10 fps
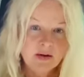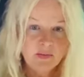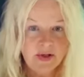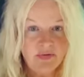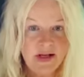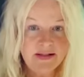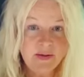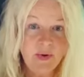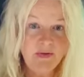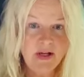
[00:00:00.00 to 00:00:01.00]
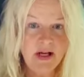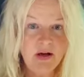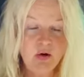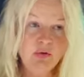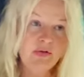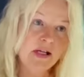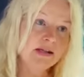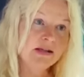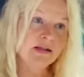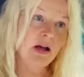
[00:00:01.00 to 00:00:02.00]
mir fällt immer wieder auf,
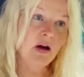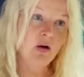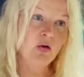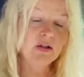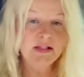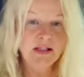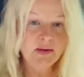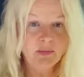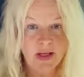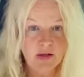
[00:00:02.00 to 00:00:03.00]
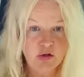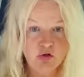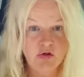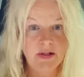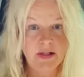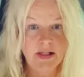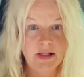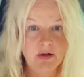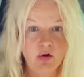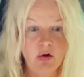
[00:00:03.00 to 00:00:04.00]
dass auch die Menschen, die
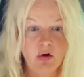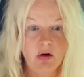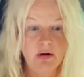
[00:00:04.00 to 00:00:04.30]
noch